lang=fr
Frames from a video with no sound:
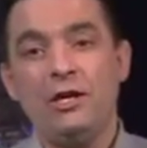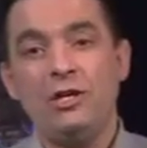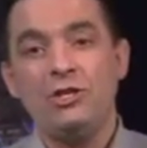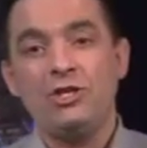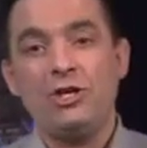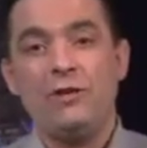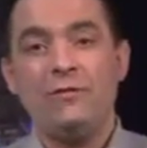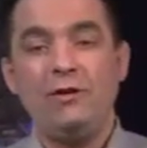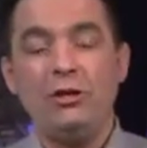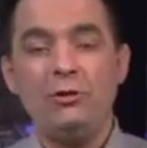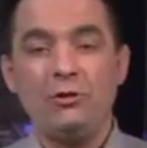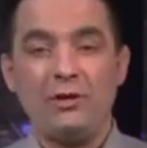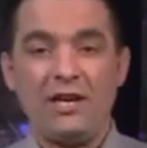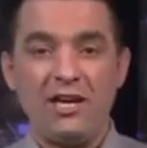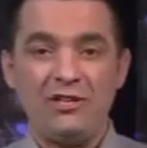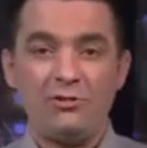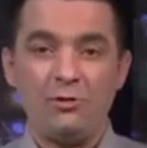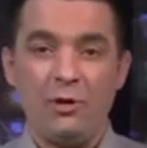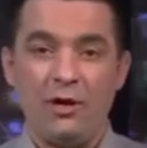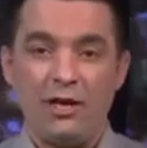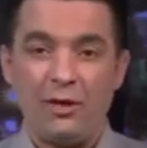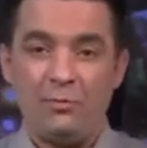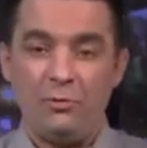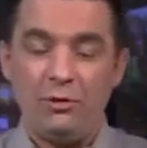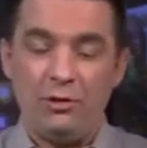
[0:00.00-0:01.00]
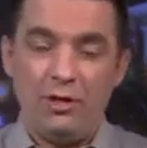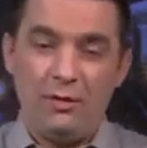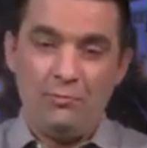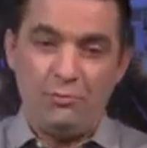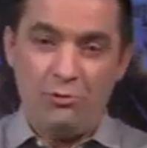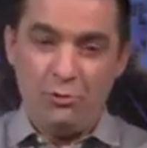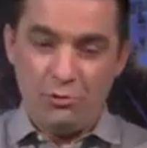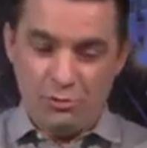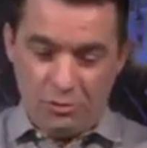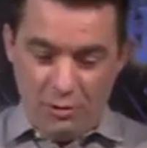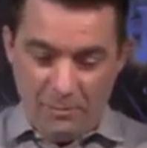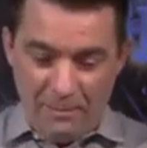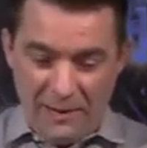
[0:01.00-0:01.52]
J'avais l'occasion avec mon
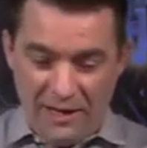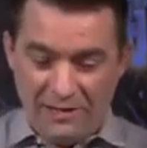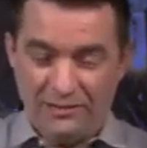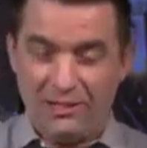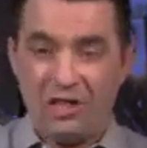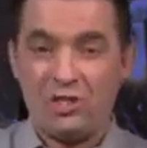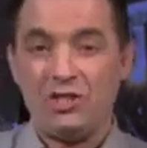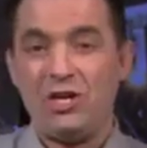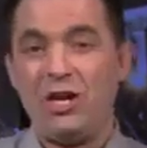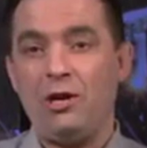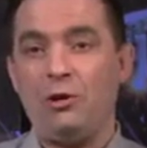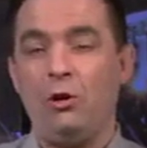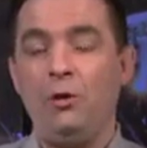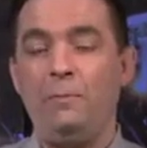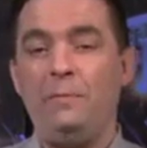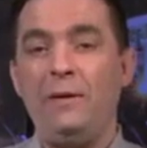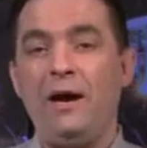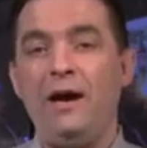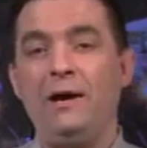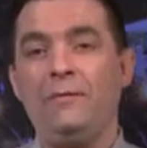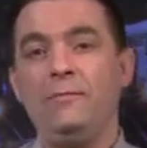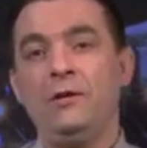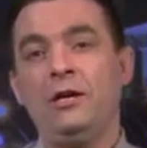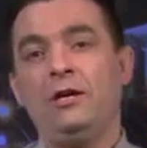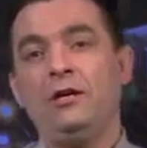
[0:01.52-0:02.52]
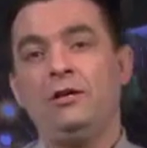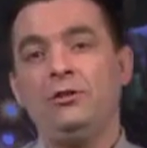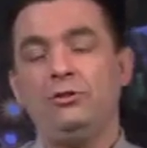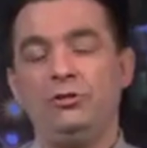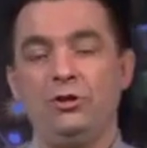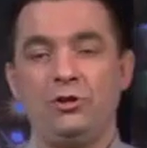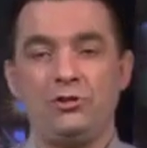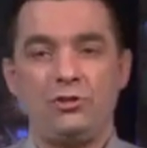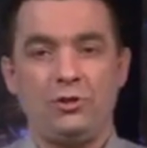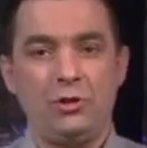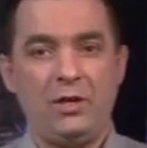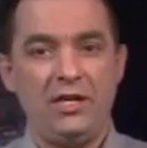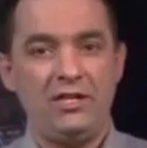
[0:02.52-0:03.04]
épouse de partager un repas
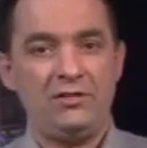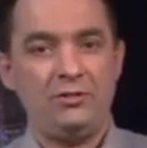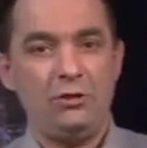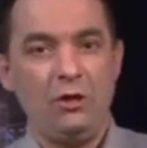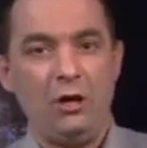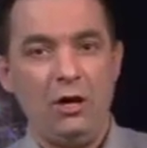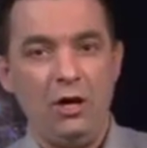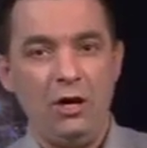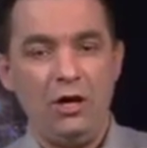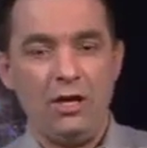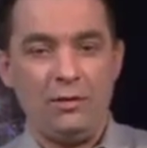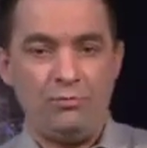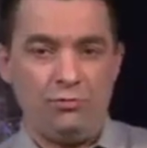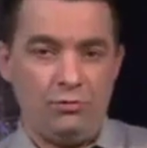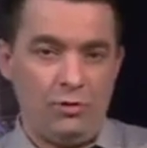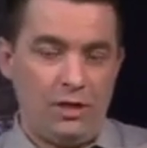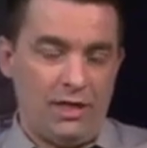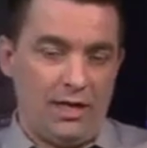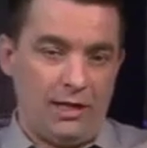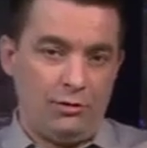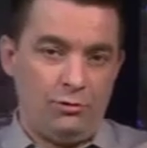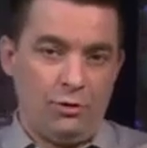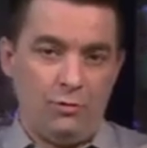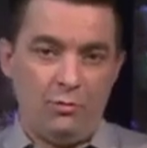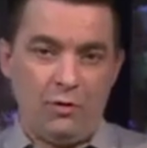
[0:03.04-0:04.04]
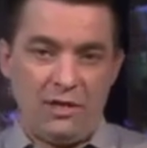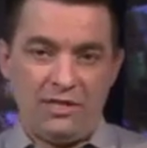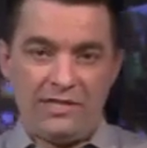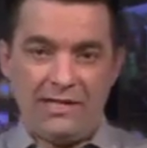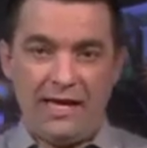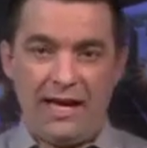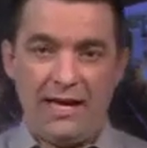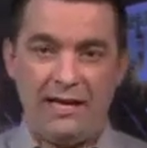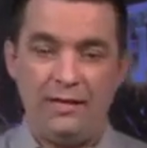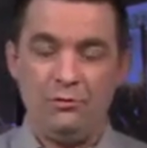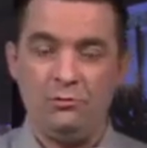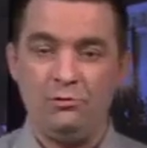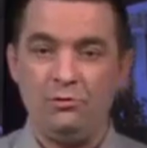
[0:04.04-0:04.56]
dans ce restaurant et puis la
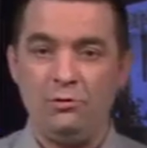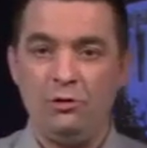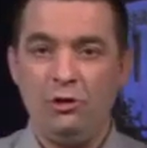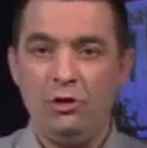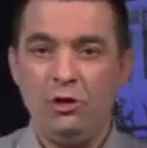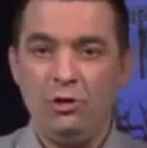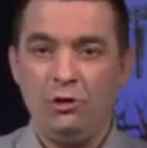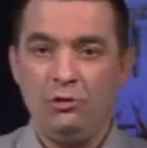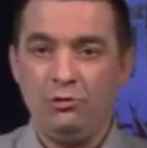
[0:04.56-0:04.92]
demoiselle nous,